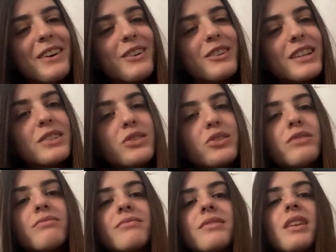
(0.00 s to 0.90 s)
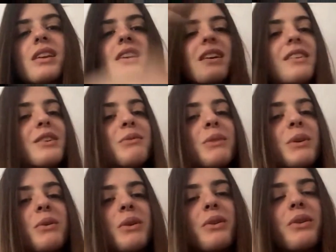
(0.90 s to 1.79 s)
contexto? No
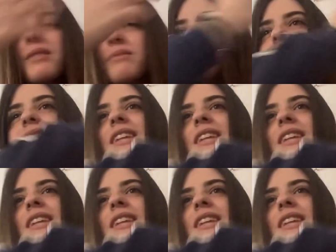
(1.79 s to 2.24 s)
me acuerdo ya.